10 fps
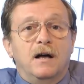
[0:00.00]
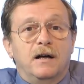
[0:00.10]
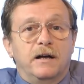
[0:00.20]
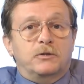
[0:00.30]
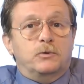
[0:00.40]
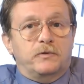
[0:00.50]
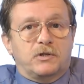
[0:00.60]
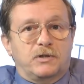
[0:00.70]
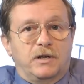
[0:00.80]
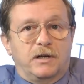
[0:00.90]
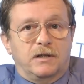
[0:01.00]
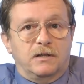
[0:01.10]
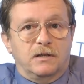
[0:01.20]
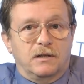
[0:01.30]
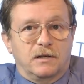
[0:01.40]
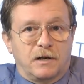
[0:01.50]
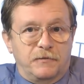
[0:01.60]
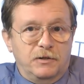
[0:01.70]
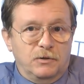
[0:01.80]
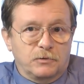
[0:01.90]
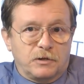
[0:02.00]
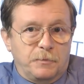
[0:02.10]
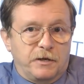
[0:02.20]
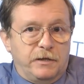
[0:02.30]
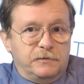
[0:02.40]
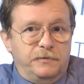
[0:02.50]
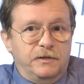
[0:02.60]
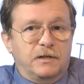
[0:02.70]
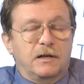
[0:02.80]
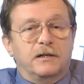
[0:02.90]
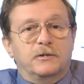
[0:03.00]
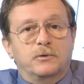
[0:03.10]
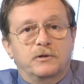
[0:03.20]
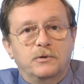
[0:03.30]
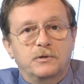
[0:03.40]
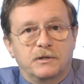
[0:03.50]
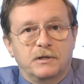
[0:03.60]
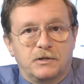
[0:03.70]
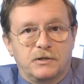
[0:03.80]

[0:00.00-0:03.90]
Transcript: Это утверждает равин доктор Михаил Финкель, который гость нашей